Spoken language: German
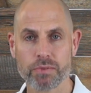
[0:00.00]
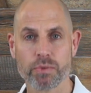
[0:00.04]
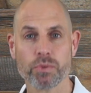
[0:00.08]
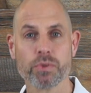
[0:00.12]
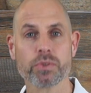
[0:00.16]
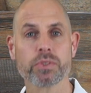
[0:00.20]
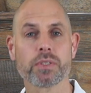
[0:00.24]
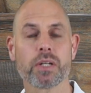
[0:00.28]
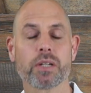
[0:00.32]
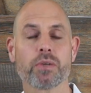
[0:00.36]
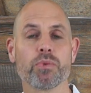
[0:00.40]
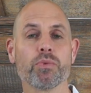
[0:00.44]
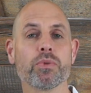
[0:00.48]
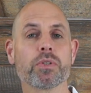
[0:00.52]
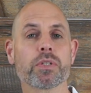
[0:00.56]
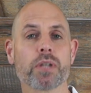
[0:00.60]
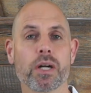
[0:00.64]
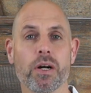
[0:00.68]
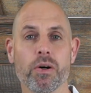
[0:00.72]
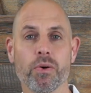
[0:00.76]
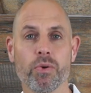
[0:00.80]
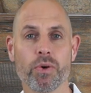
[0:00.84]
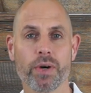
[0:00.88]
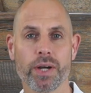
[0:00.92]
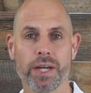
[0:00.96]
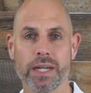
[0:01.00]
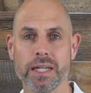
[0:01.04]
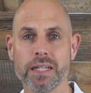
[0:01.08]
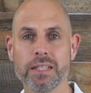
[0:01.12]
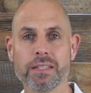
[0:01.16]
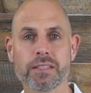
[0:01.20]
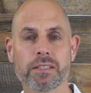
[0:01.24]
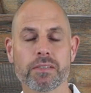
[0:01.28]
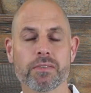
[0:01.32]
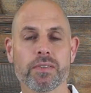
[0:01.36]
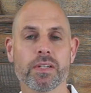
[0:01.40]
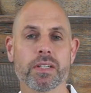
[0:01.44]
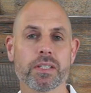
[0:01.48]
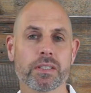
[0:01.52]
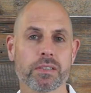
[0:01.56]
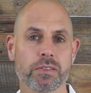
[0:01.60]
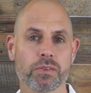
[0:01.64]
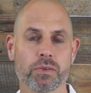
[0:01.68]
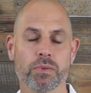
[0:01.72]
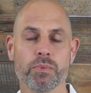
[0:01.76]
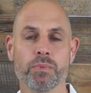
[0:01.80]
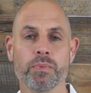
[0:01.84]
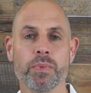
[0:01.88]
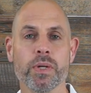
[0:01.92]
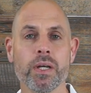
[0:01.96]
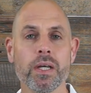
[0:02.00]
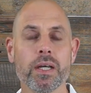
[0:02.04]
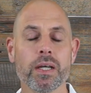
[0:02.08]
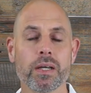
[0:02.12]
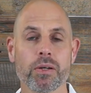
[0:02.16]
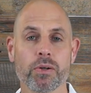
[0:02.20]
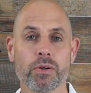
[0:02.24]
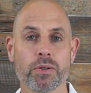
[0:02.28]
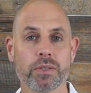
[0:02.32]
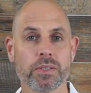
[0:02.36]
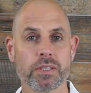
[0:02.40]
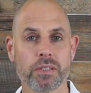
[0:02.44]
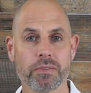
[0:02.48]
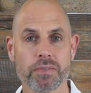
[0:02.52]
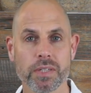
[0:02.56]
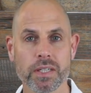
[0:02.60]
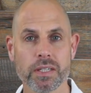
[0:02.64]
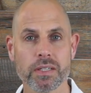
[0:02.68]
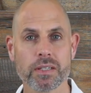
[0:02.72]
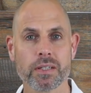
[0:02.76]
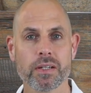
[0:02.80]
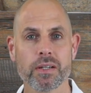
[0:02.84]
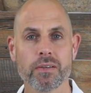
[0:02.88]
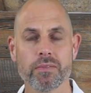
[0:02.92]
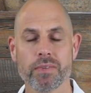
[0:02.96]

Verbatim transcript: wo es dann ultra hoch erhitzt wird zum Konservieren,